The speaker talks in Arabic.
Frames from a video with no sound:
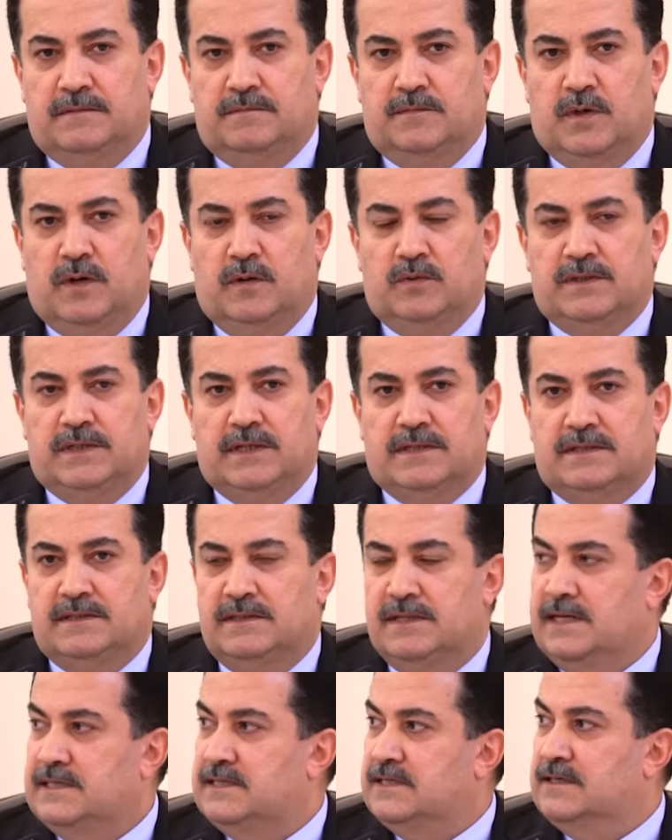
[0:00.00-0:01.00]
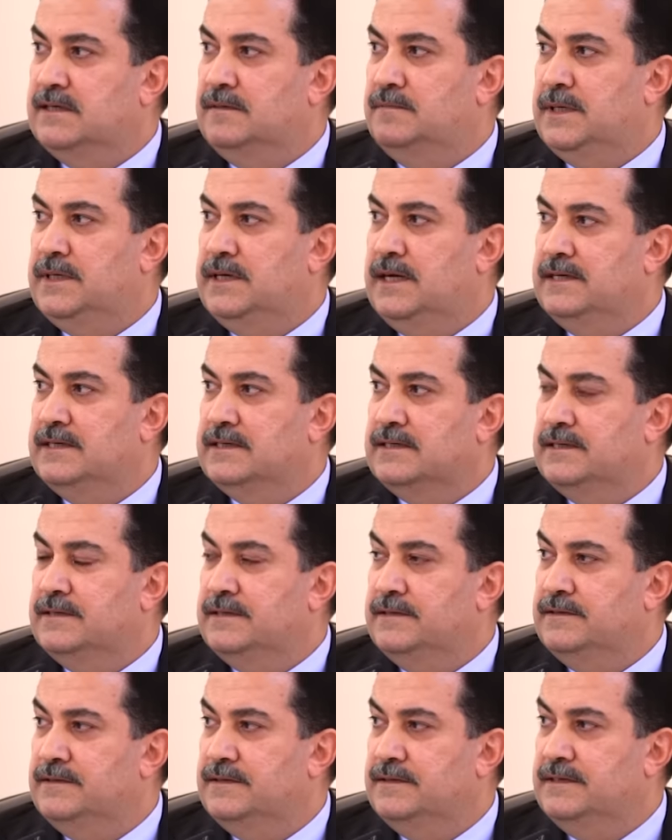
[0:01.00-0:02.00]
مئوية نازك
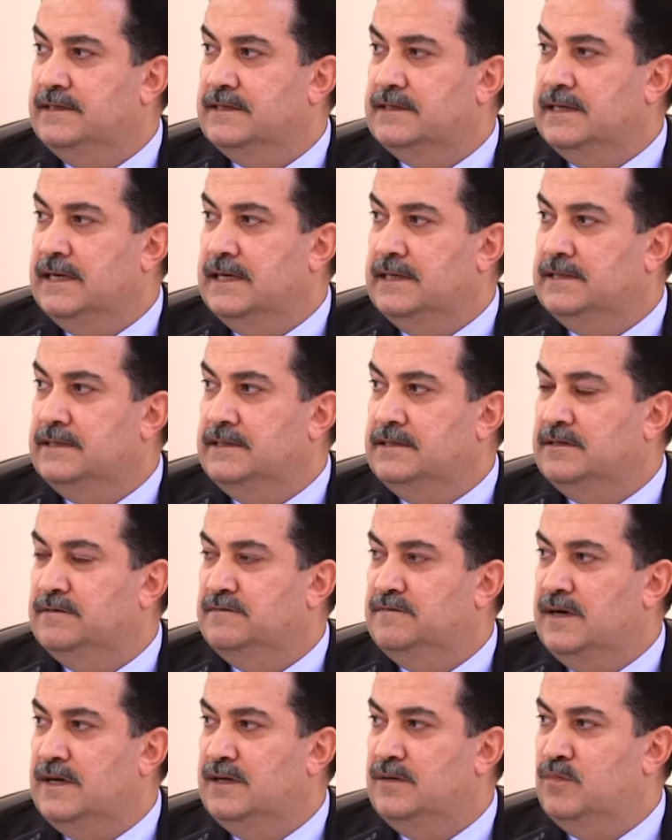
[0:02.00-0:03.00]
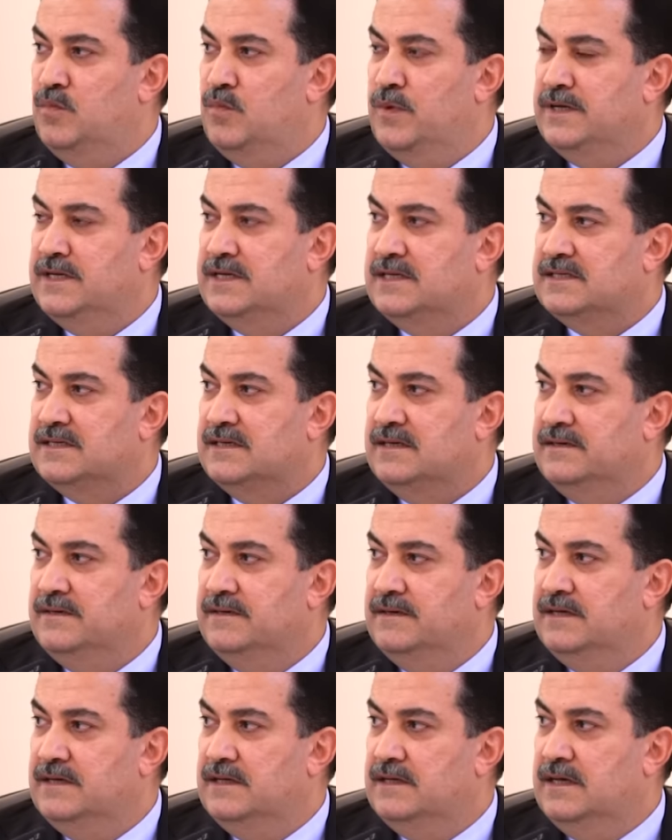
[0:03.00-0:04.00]
الملائكة اللي كان احتفال مميز
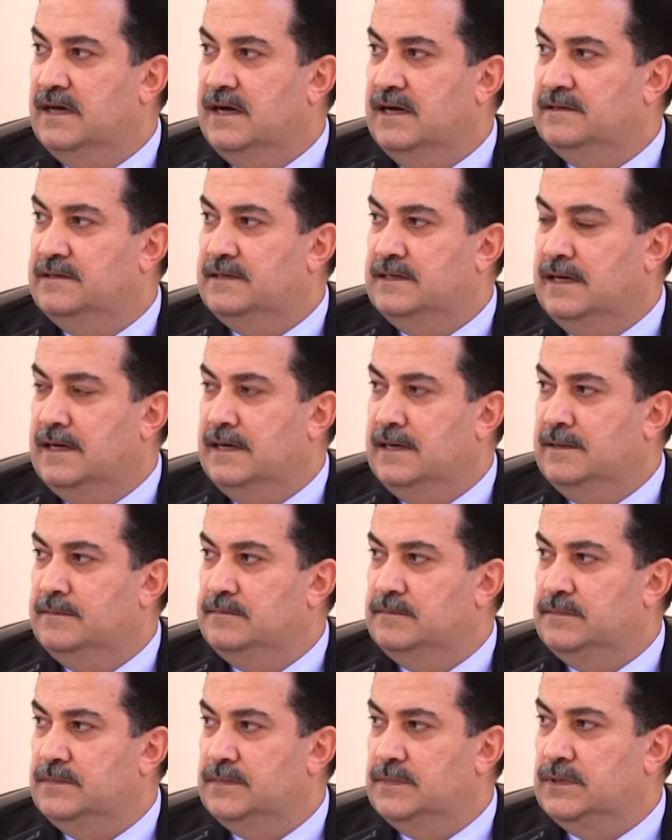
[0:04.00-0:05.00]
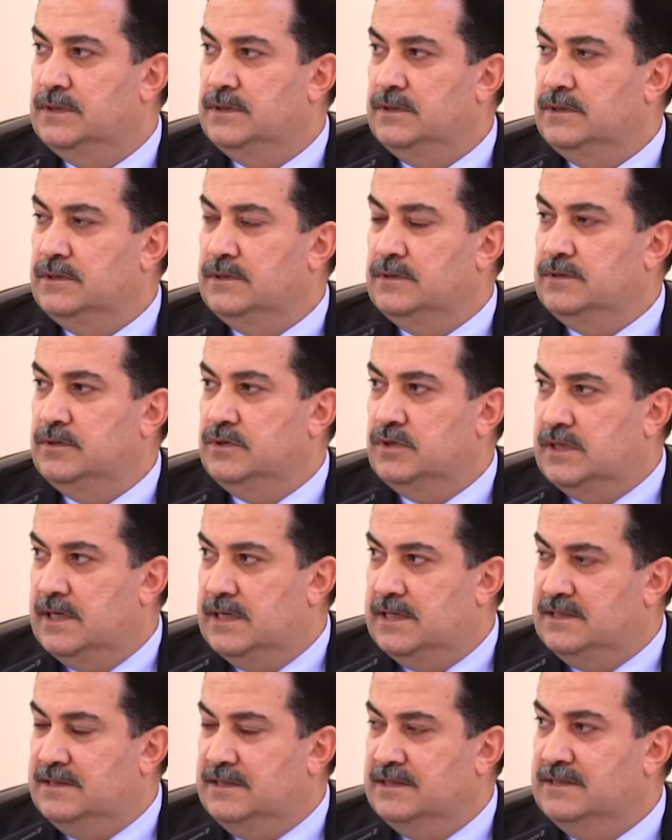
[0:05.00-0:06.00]
هذا العام
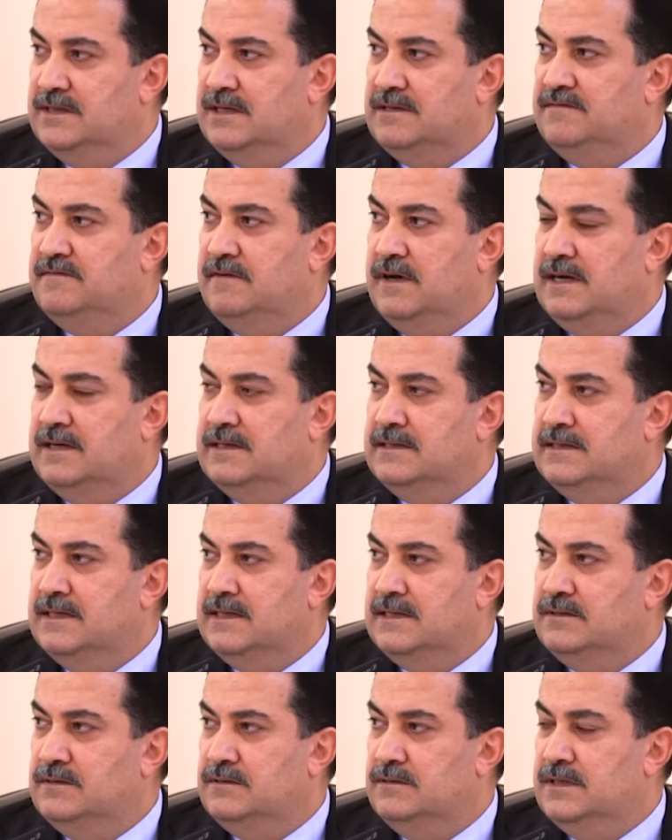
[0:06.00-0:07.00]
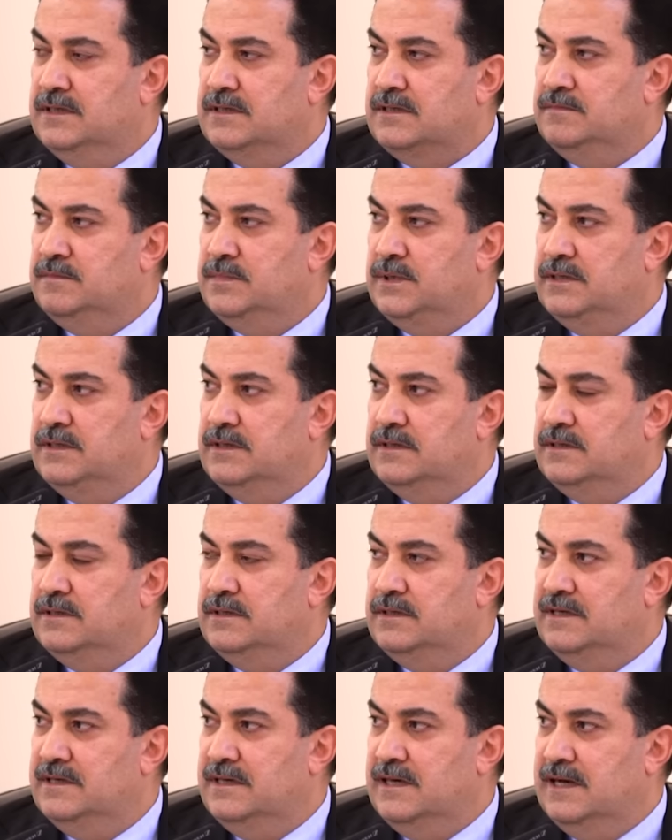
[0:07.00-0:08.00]
شهد عدة فعاليات تليق
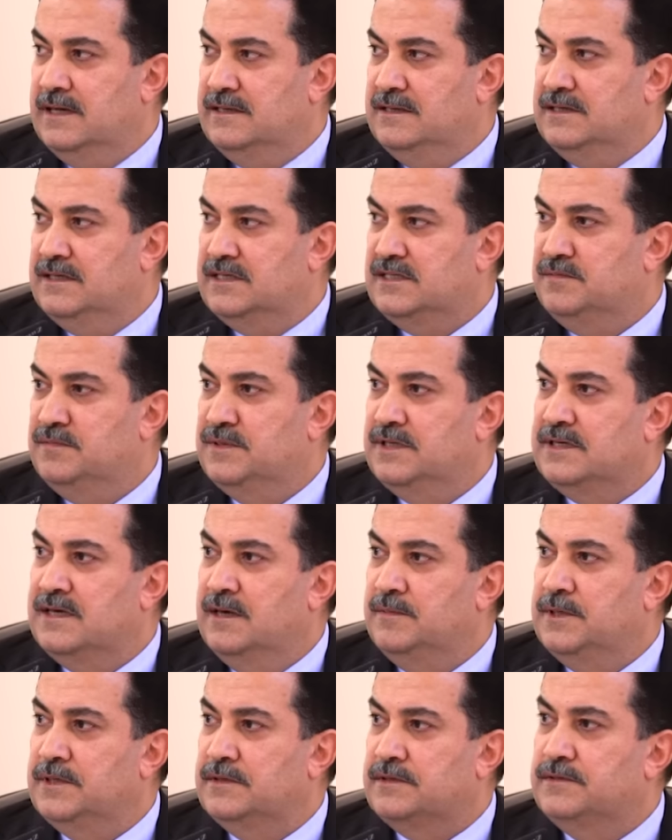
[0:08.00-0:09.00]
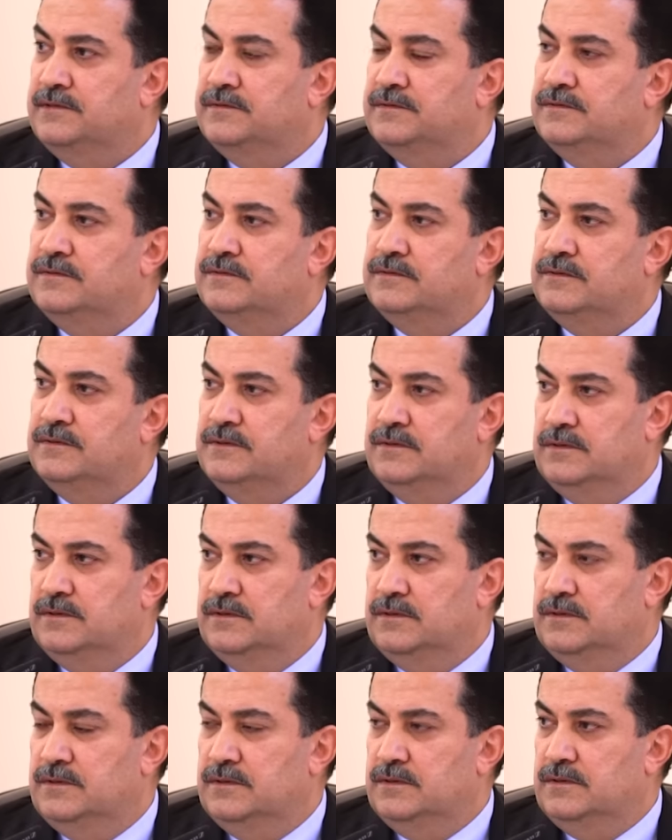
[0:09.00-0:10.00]
بهذا الاسم الكبير
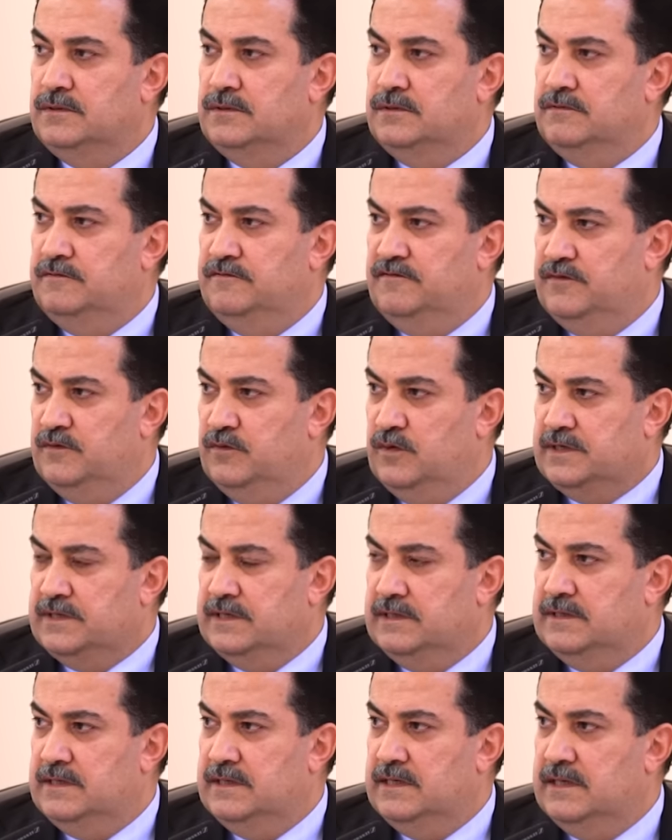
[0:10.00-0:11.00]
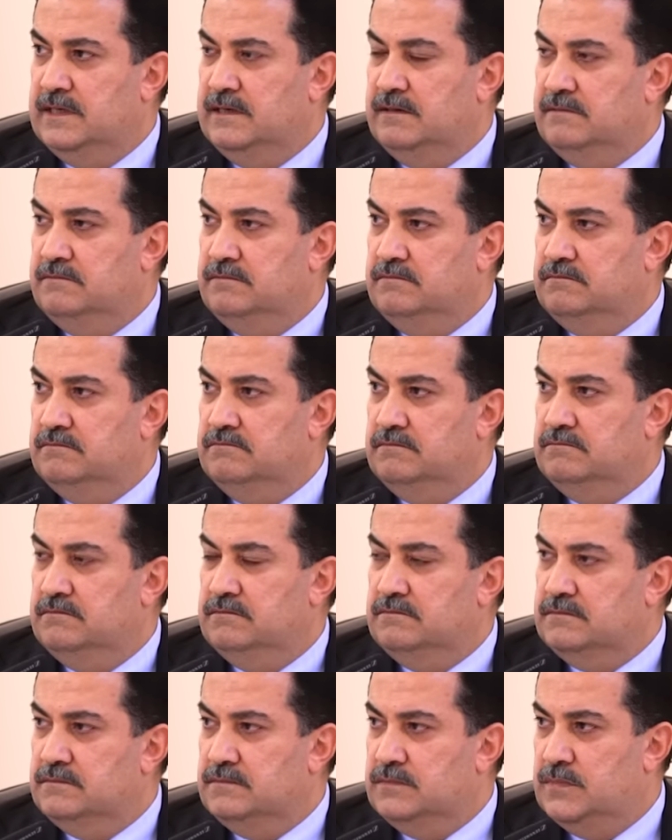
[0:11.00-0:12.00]
في وقتها
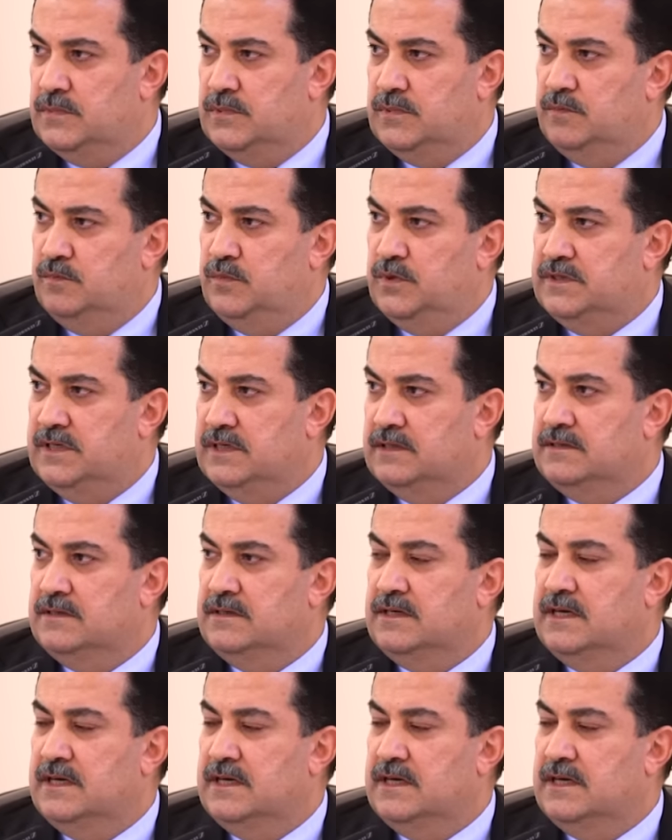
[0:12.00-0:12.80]
ثبتت